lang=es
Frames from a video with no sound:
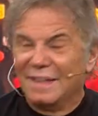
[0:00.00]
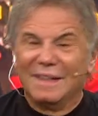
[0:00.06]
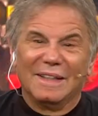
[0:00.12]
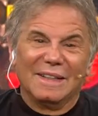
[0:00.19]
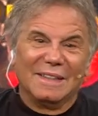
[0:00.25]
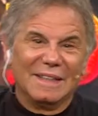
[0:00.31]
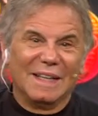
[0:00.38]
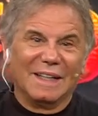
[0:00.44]

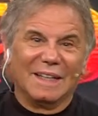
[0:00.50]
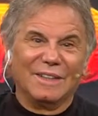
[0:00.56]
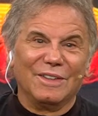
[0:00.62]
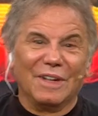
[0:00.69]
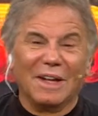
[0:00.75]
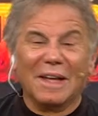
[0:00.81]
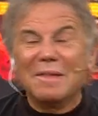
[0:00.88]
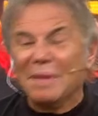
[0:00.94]
Mm. Y que,
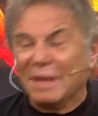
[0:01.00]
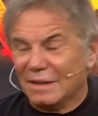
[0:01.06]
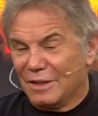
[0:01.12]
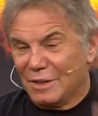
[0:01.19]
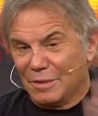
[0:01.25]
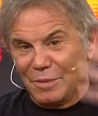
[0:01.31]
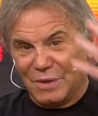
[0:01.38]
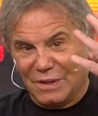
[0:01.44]
además,
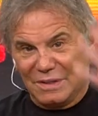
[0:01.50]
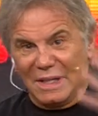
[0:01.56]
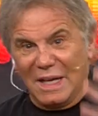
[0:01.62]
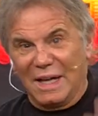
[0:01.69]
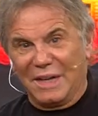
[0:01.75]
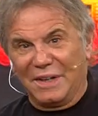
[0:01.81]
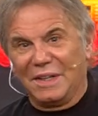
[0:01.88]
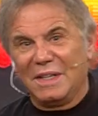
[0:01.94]
como
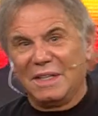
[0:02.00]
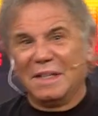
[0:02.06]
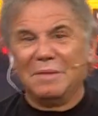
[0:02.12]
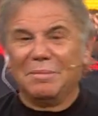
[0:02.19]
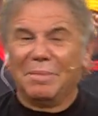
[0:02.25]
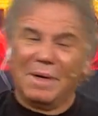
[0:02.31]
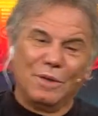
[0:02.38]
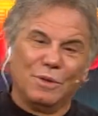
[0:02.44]
decía Ricky
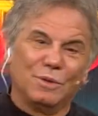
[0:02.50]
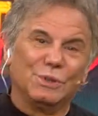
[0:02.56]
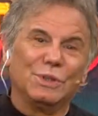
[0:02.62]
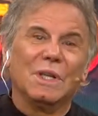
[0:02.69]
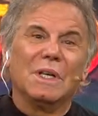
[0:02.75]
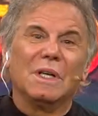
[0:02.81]
Pascuch